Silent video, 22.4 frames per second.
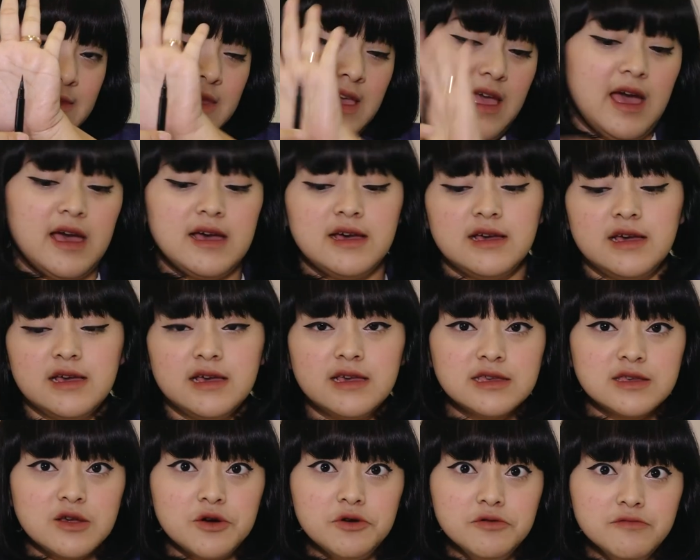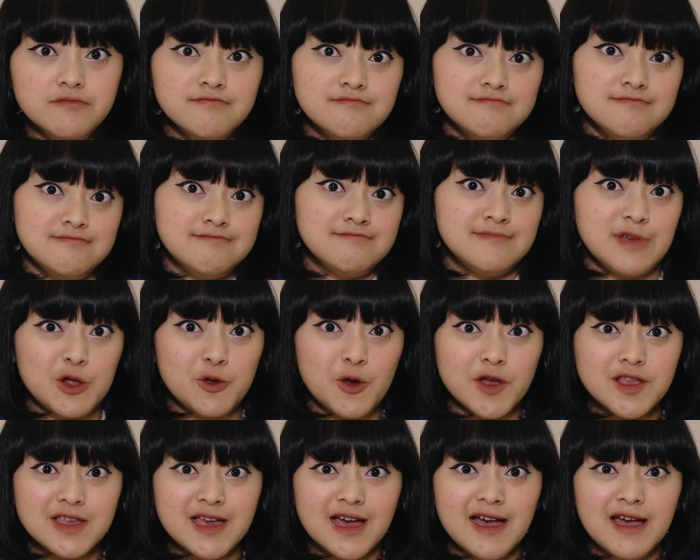Ya, so, itu
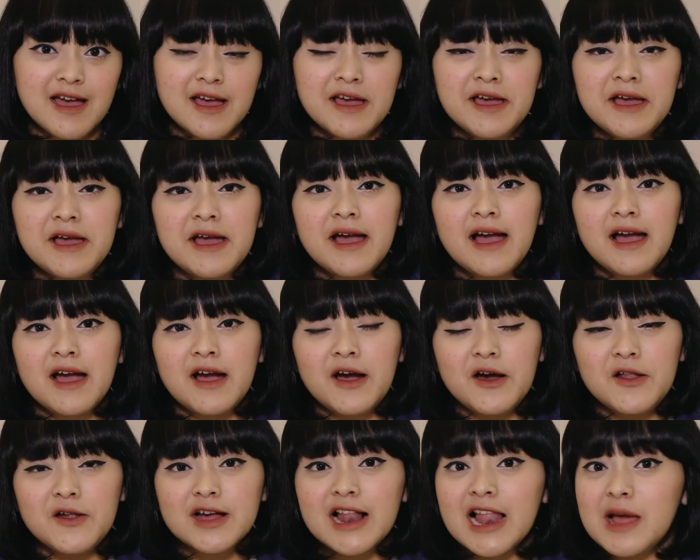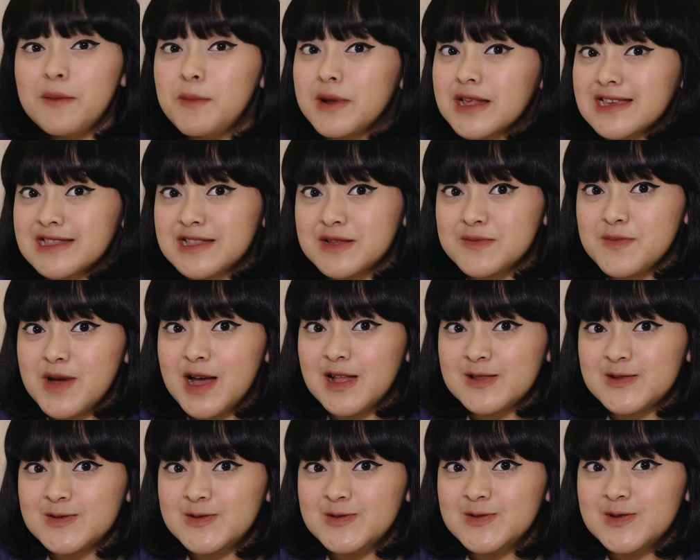aja. Kalau kalian merasa
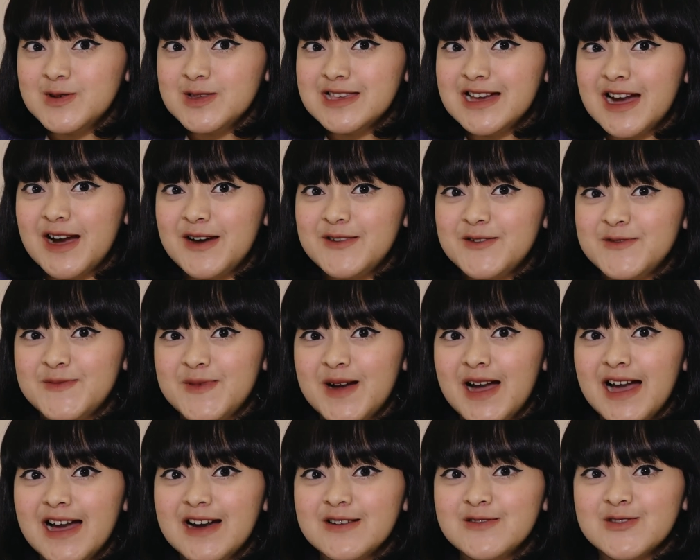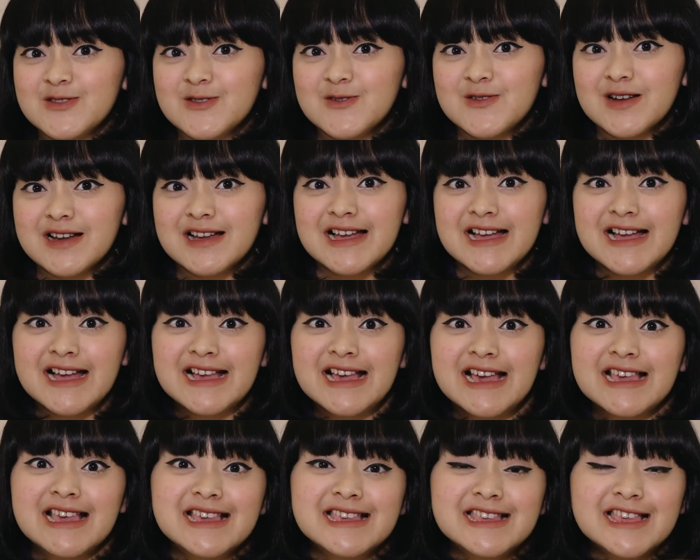terbantu, jangan lupa untuk
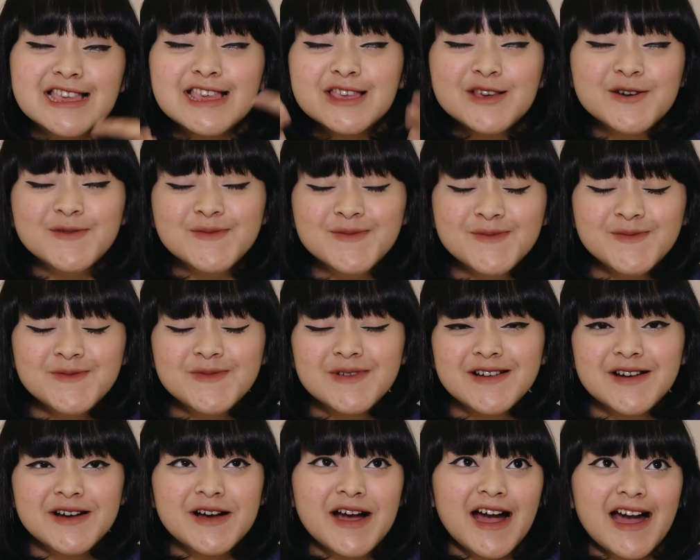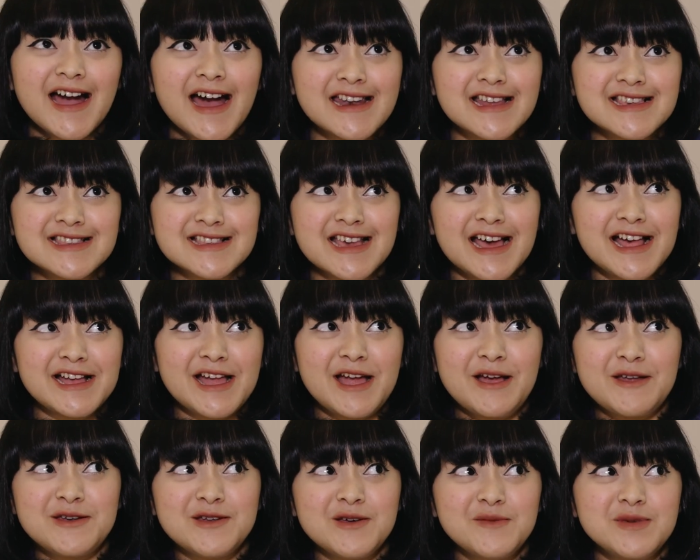senyum karena sekarang
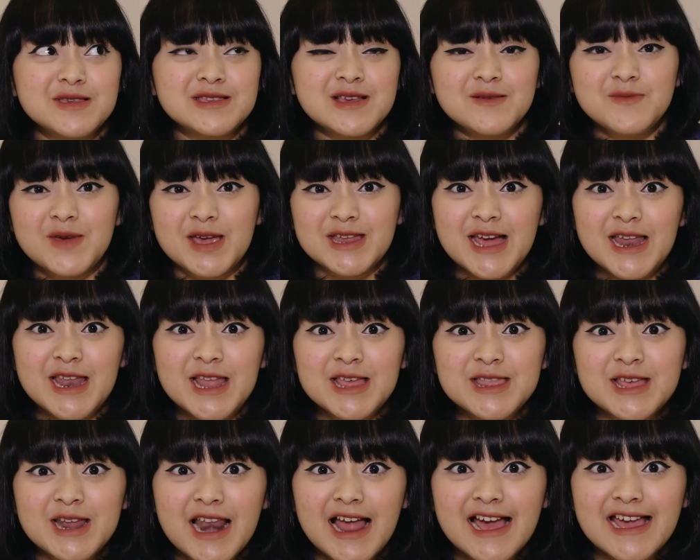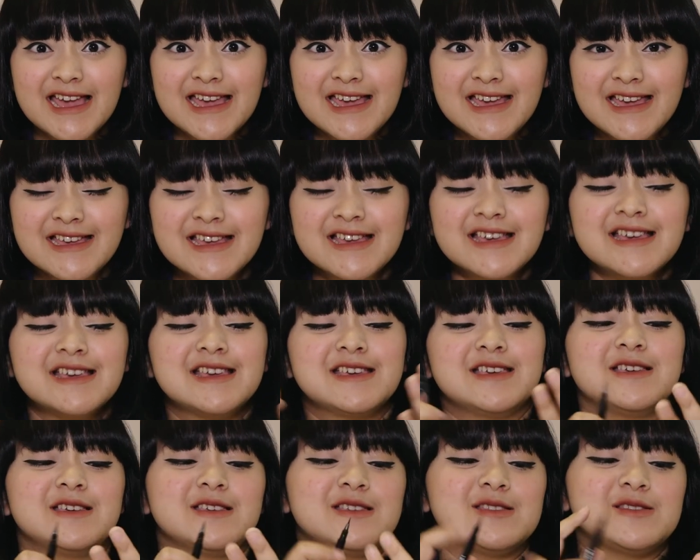kalian udah bisa bikin eyeliner lagi.
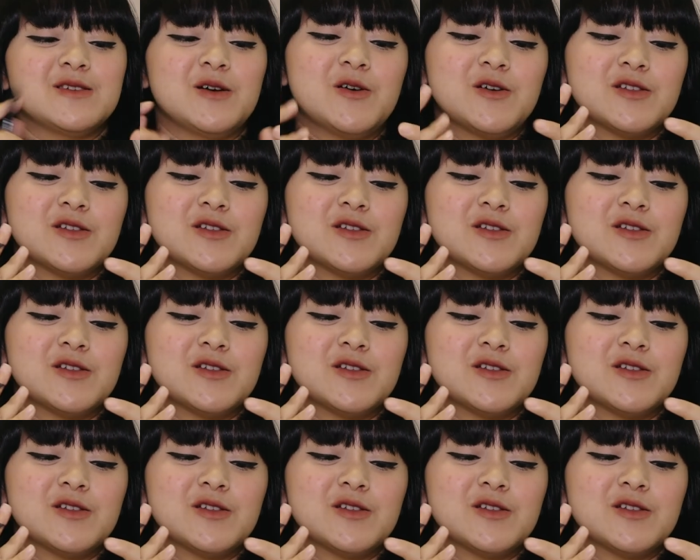So,